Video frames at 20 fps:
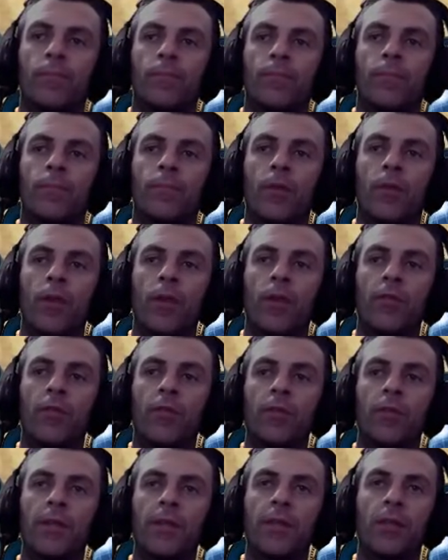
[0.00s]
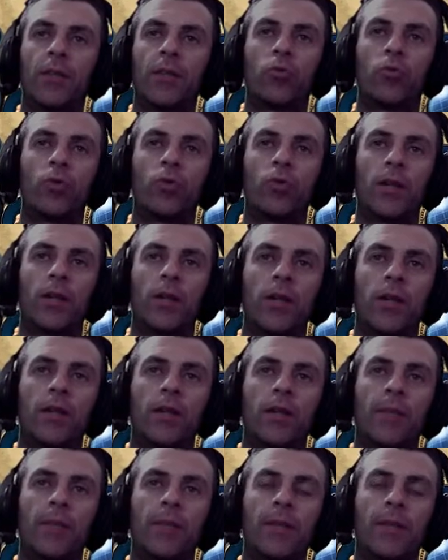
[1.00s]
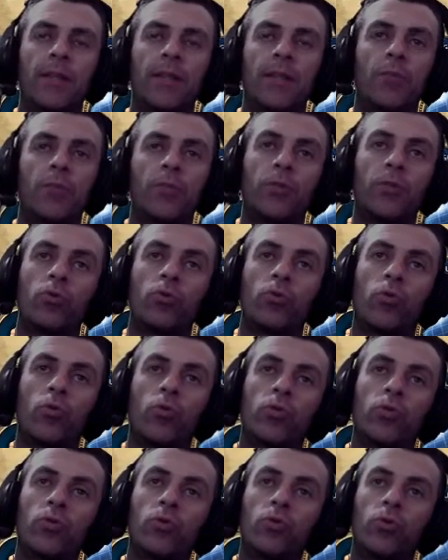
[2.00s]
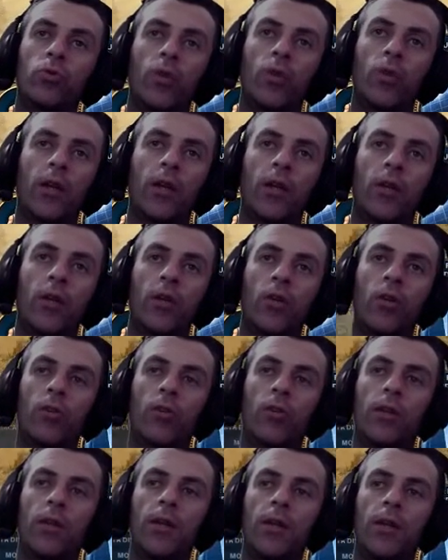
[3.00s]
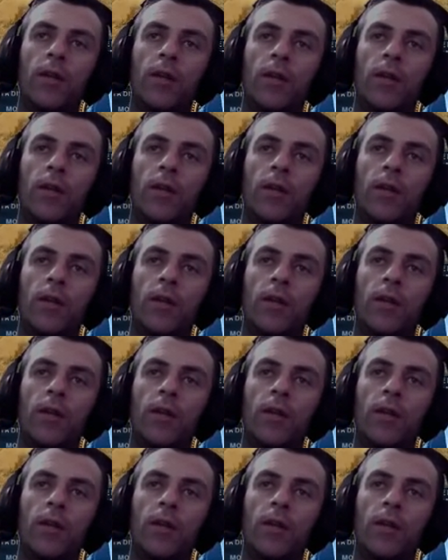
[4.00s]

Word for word: Vamos lá, vamos encerrando o turno aqui até passar. Eu preciso do construtor aqui logo aqui.